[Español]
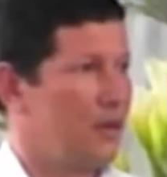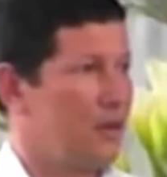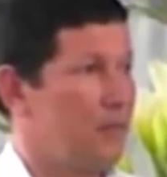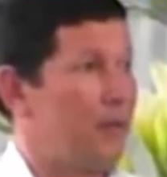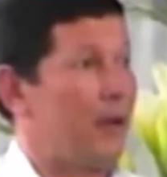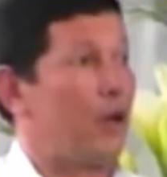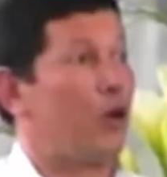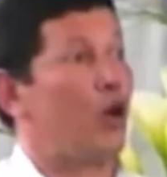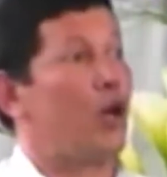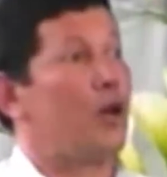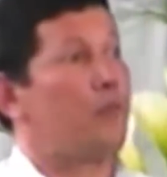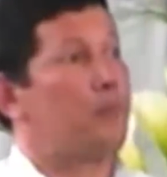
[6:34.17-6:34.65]

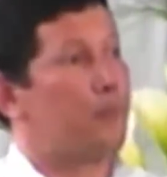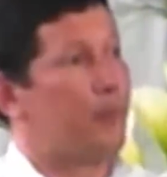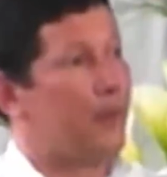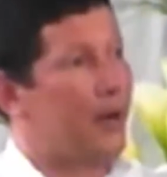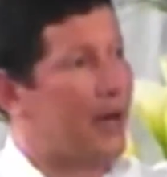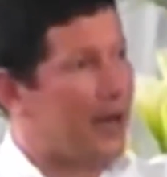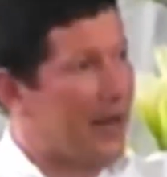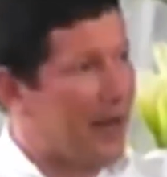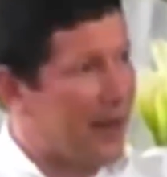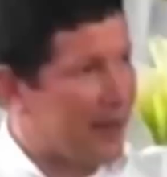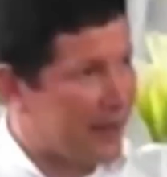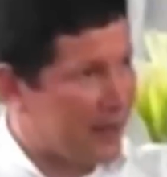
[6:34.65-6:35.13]
Pero el
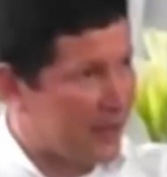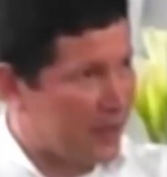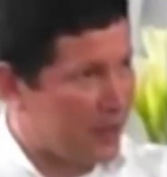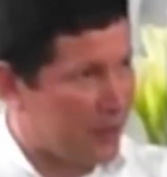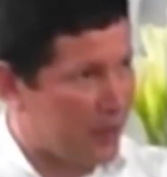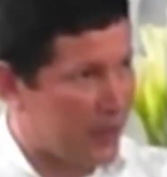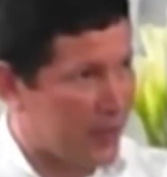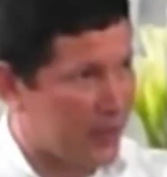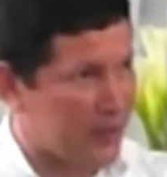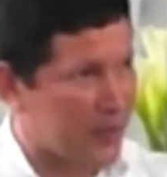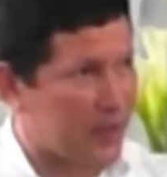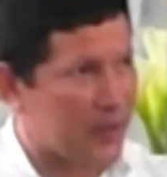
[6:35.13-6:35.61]
Padre
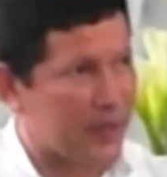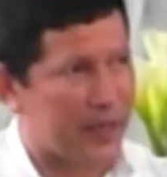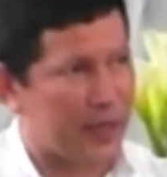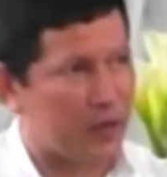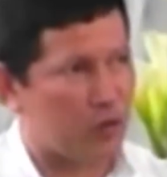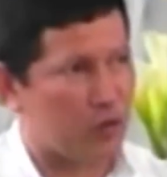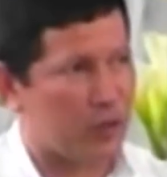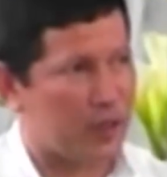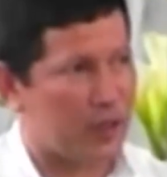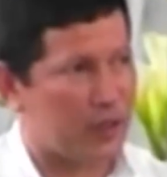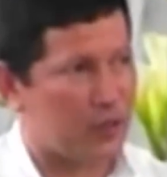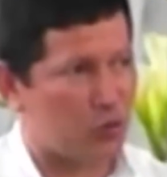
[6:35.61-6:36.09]

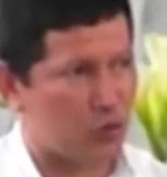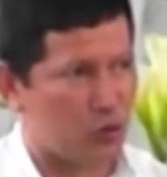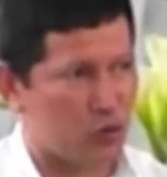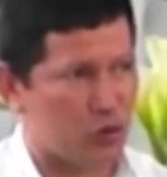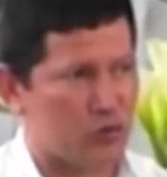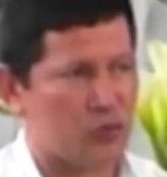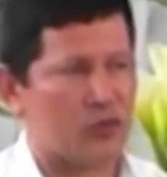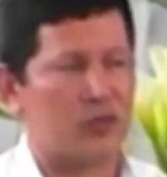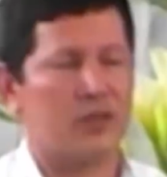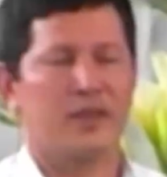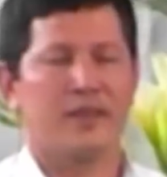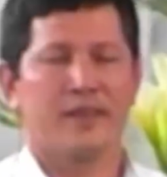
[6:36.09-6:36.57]
verdadero de
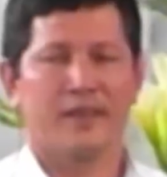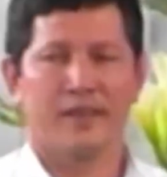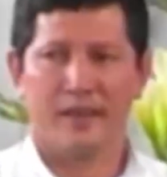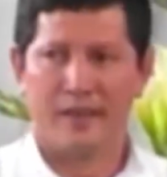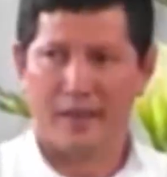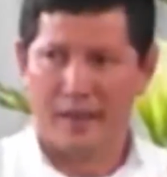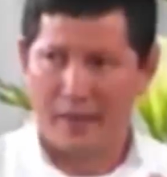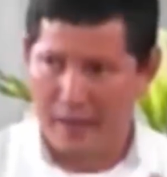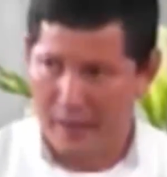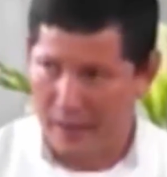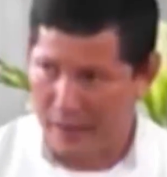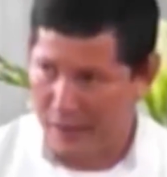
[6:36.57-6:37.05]
Jesús
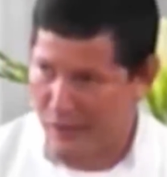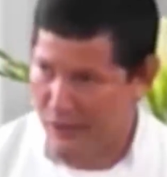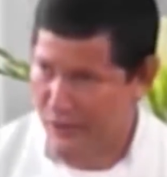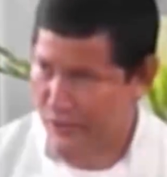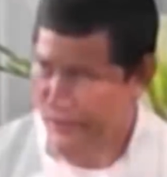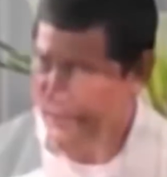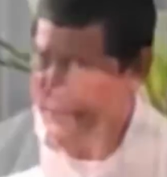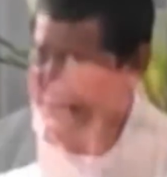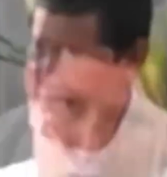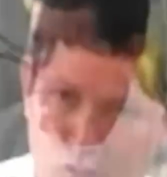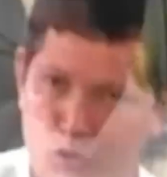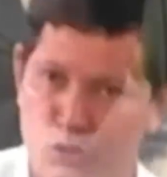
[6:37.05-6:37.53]

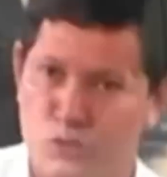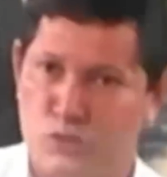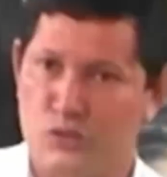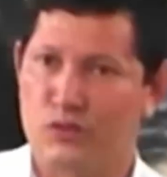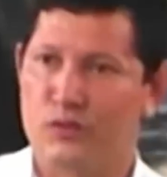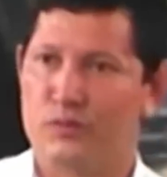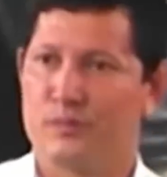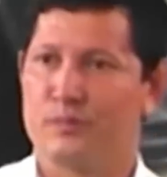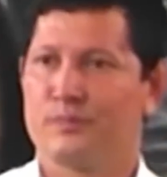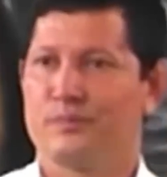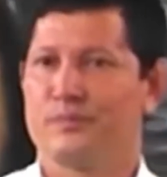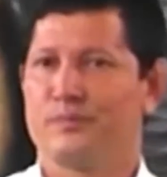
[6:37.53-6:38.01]
es Dios.